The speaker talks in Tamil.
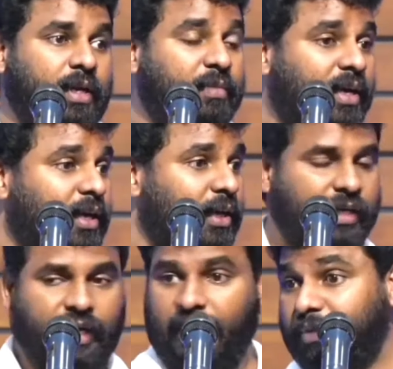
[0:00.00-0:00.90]
நம்ம
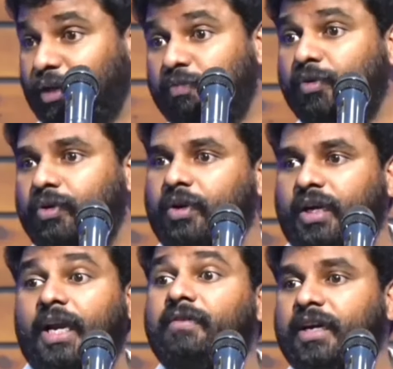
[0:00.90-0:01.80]
எல்லாமே ரொம்ப
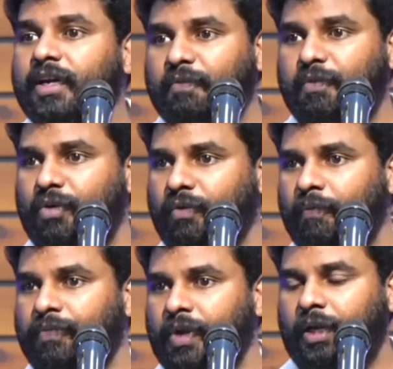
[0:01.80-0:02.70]
நல்லவங்கன்னு நினைப்போம்
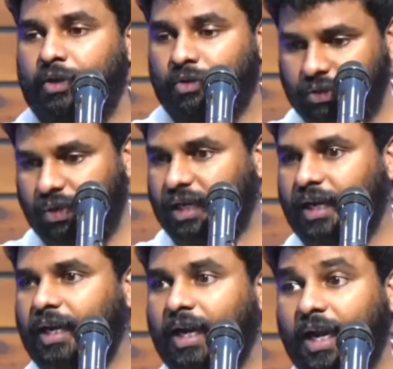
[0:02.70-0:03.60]
இன்னொன்னு
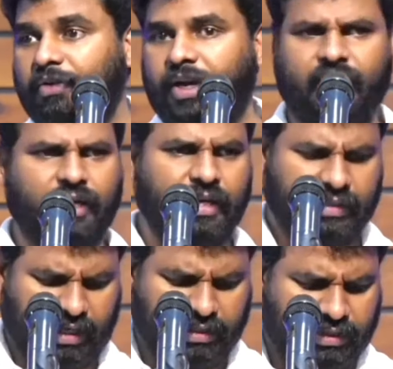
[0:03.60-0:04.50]
சொல்றேன் நல்லா கவனிங்க
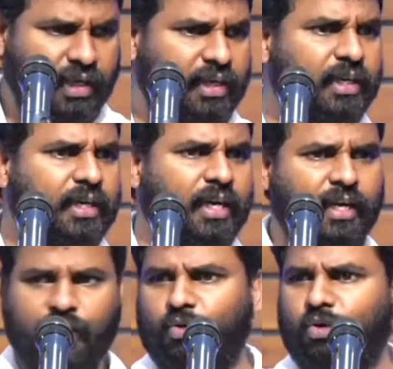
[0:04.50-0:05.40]
சர்ச்சில் இருக்கிற
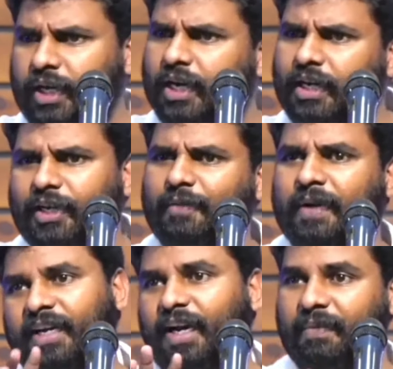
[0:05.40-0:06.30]
கொயரில் இருக்கிற
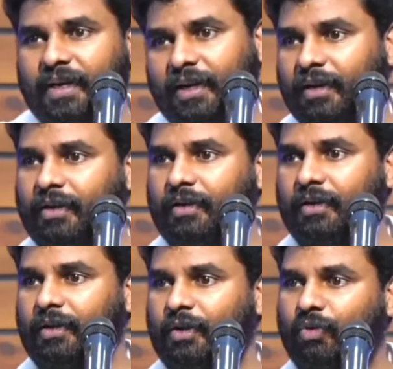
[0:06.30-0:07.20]
பையன் நல்ல பையனா
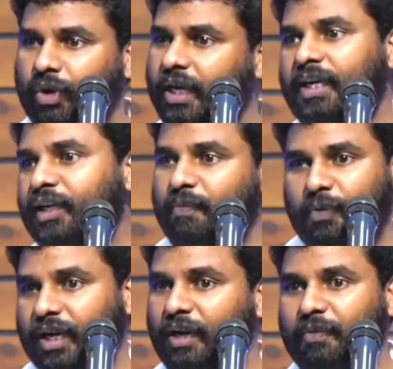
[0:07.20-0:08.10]
கொயரில் இருக்கிற
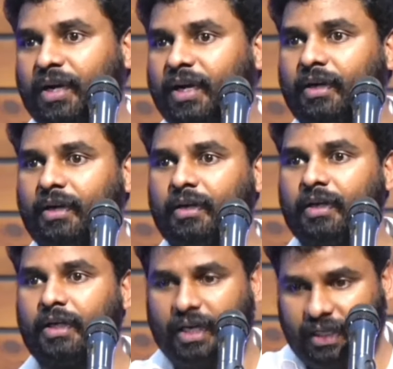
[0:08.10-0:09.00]
பொண்ணு நல்ல பொண்ணா
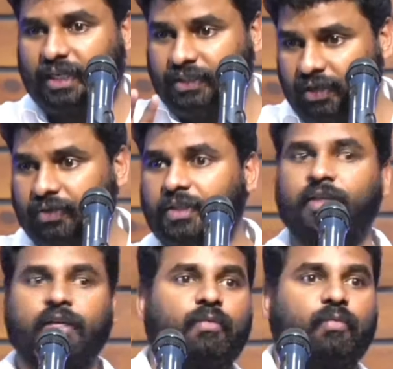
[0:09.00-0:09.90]
இல்லைன்னா சர்ச்சில் வந்து
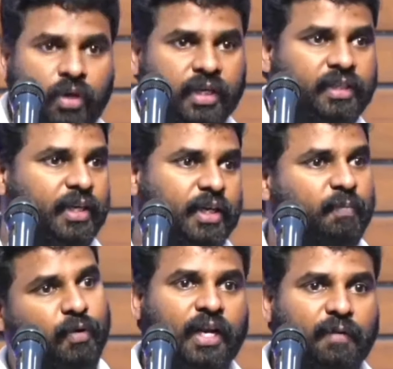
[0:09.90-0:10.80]
ஊழியத்தில்
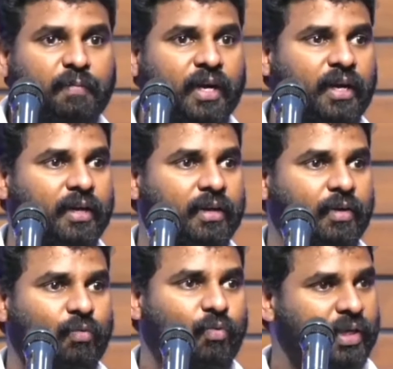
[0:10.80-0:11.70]
இருக்கிற பொண்ணு நல்ல பொண்ணா
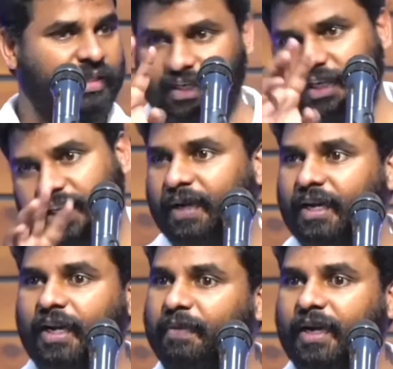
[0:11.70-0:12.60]
ஊழியத்தில் இருக்கிற
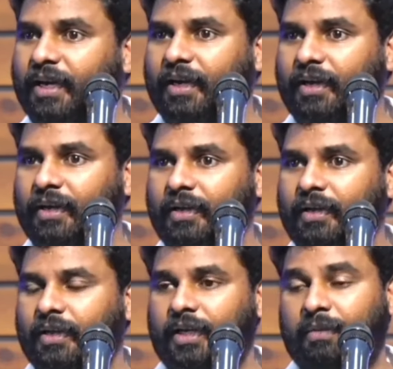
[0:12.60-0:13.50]
பையன் நல்ல பையனா
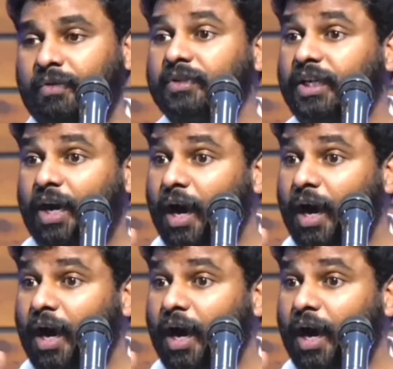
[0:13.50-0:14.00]
நம்ம வந்து